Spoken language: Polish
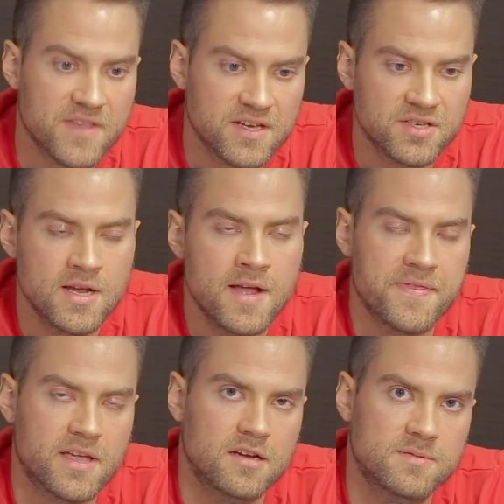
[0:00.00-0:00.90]
Też,
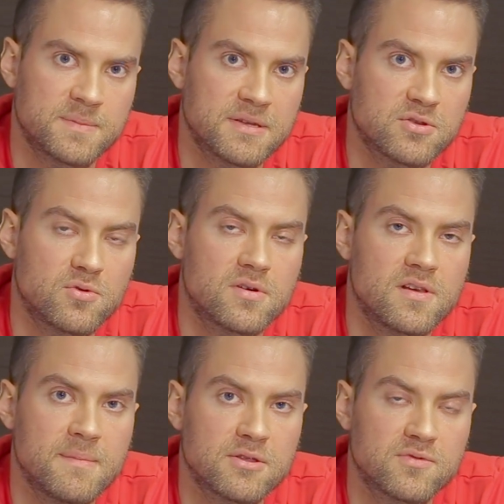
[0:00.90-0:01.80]
tak jak w przypadku
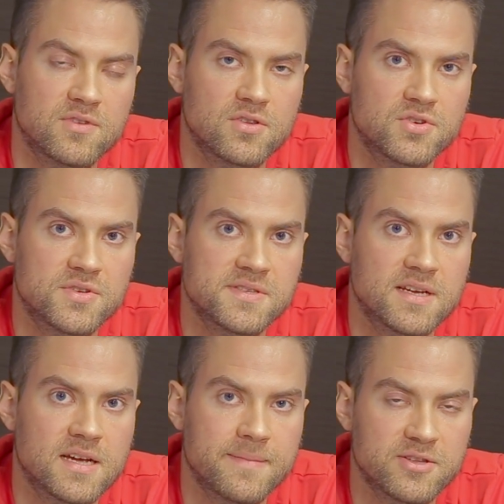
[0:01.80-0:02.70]
klimatów
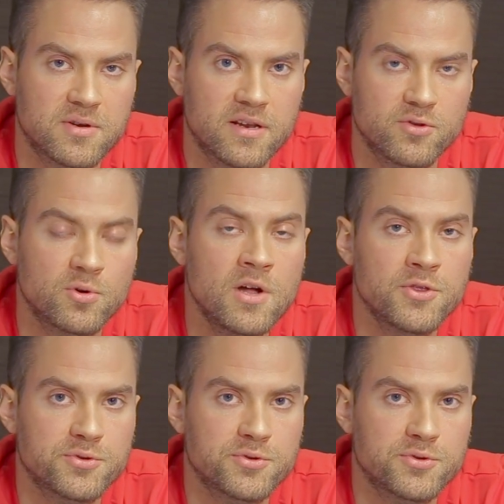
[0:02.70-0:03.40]
dotyczących hematokrytu,